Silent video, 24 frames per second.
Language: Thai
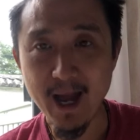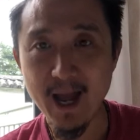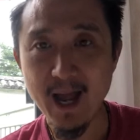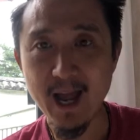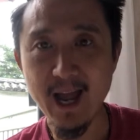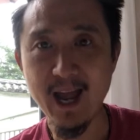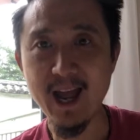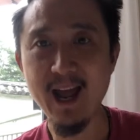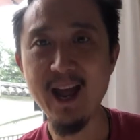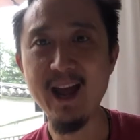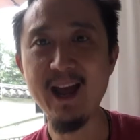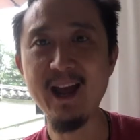อา
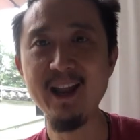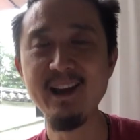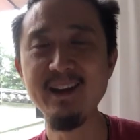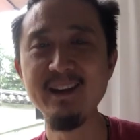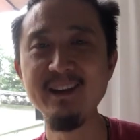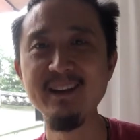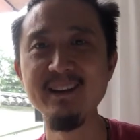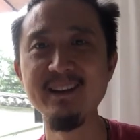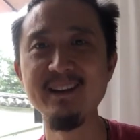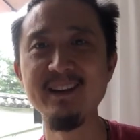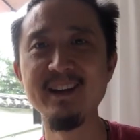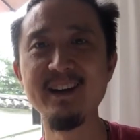หาร
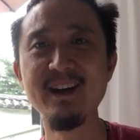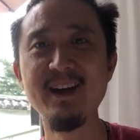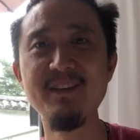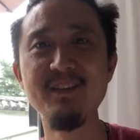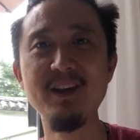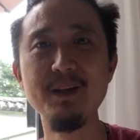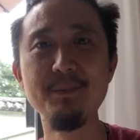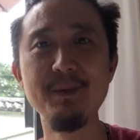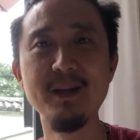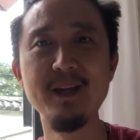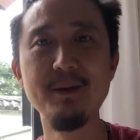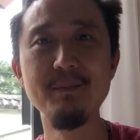นะครับอาจ
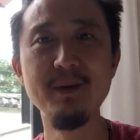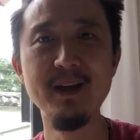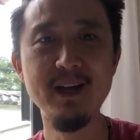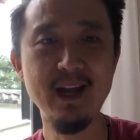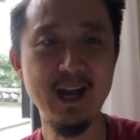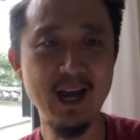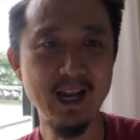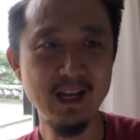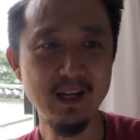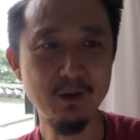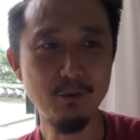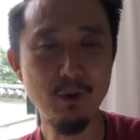จะไปทำอา
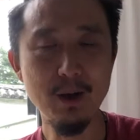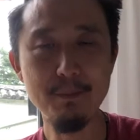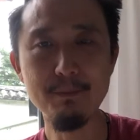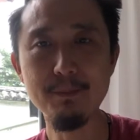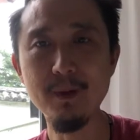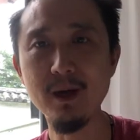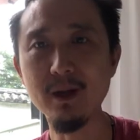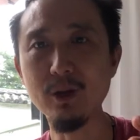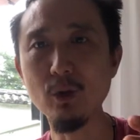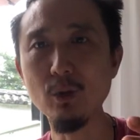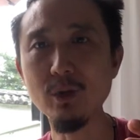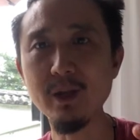หารหรือว่า
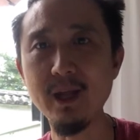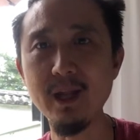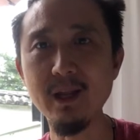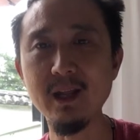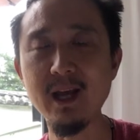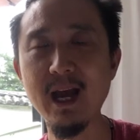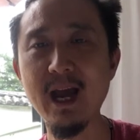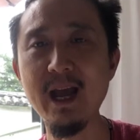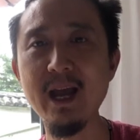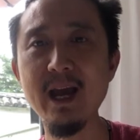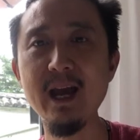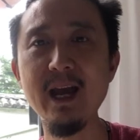เปิดรถเข็น
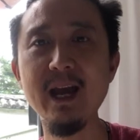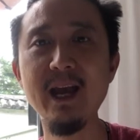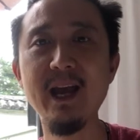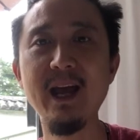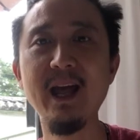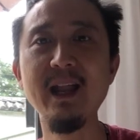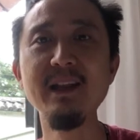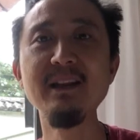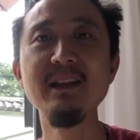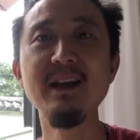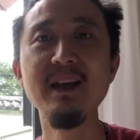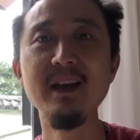ขายอาหา
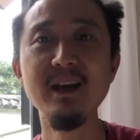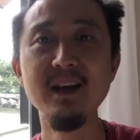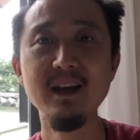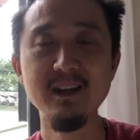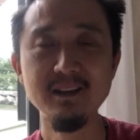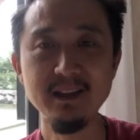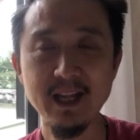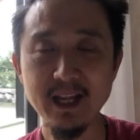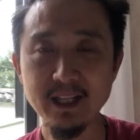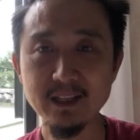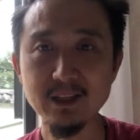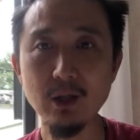ร
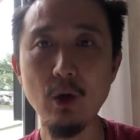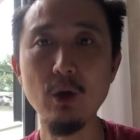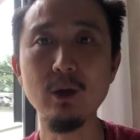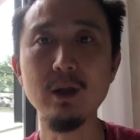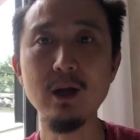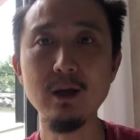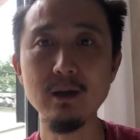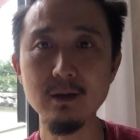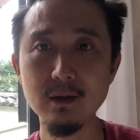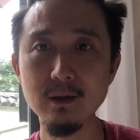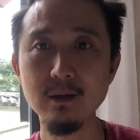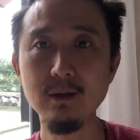ในตอนก
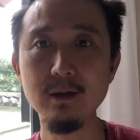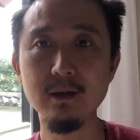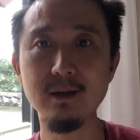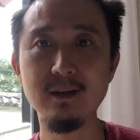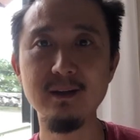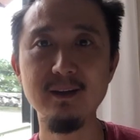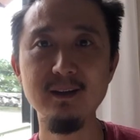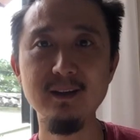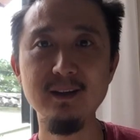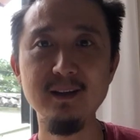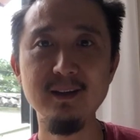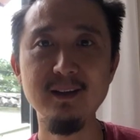ลางคืน
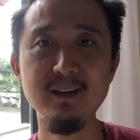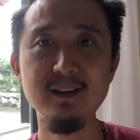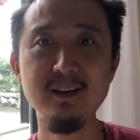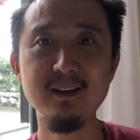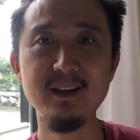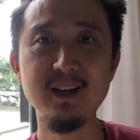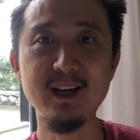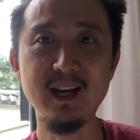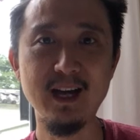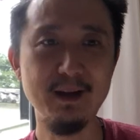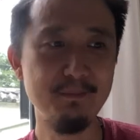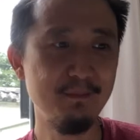
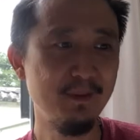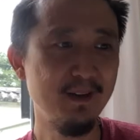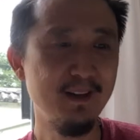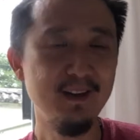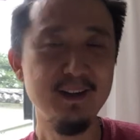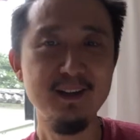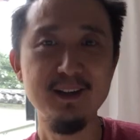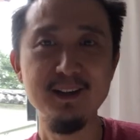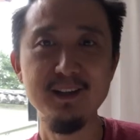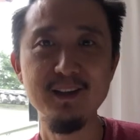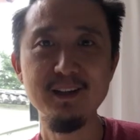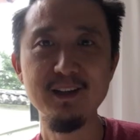นะครับ
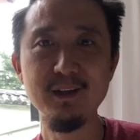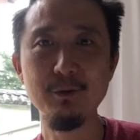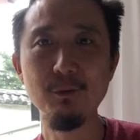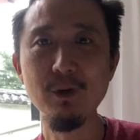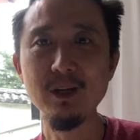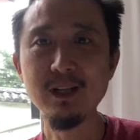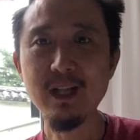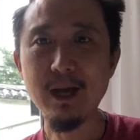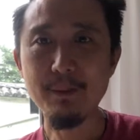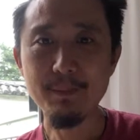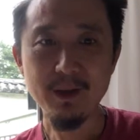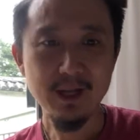หรือว่า
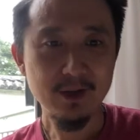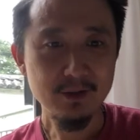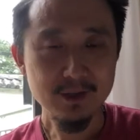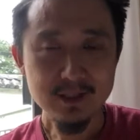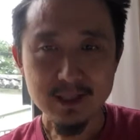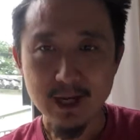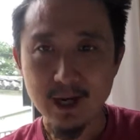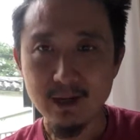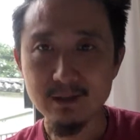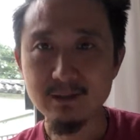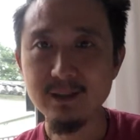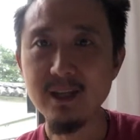ทำอะไรก็
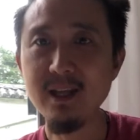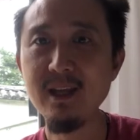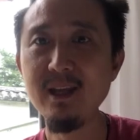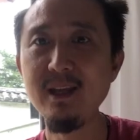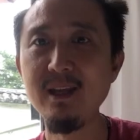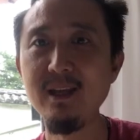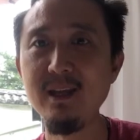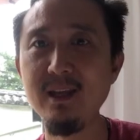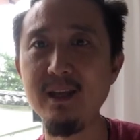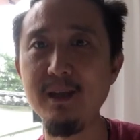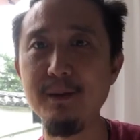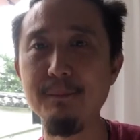ช่างที่
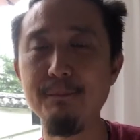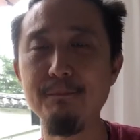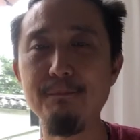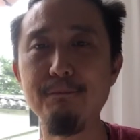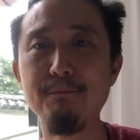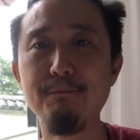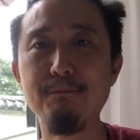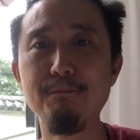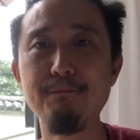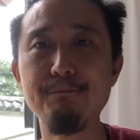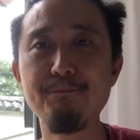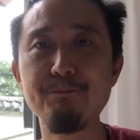
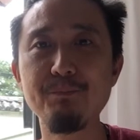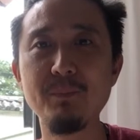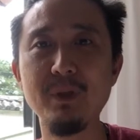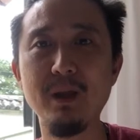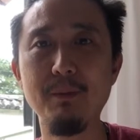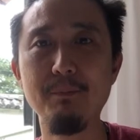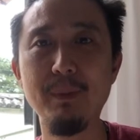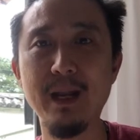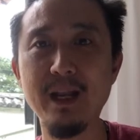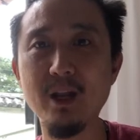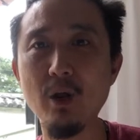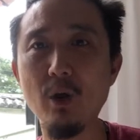
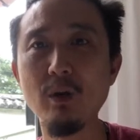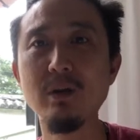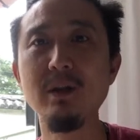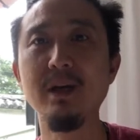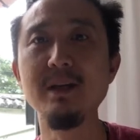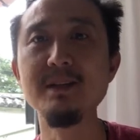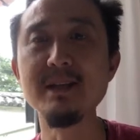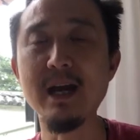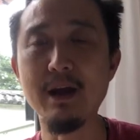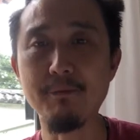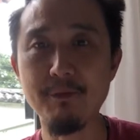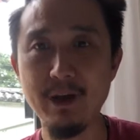มันนอกเหนือ
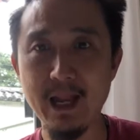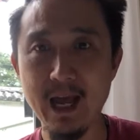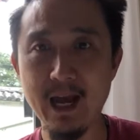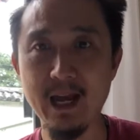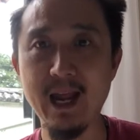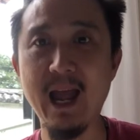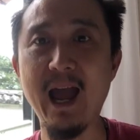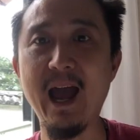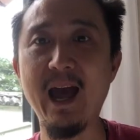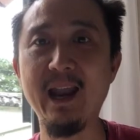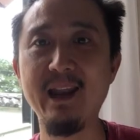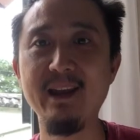จากเวลา
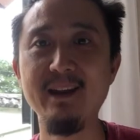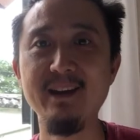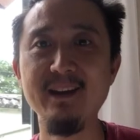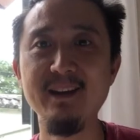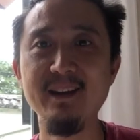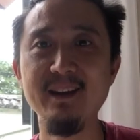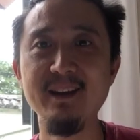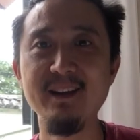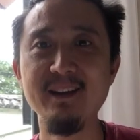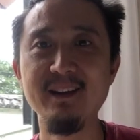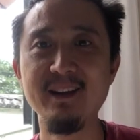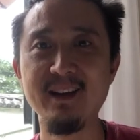งาน
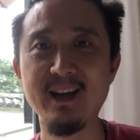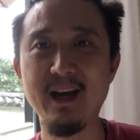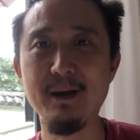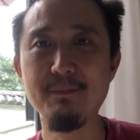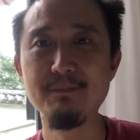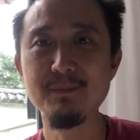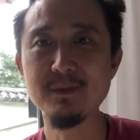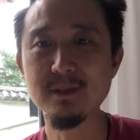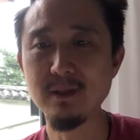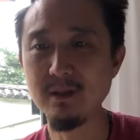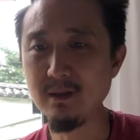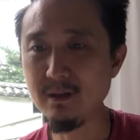นะครับ
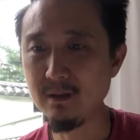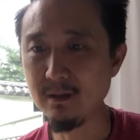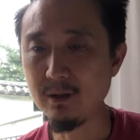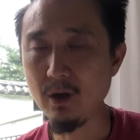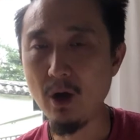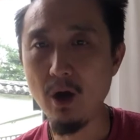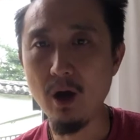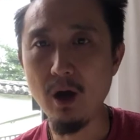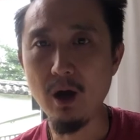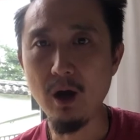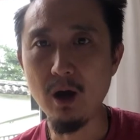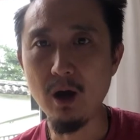ซึ่งก็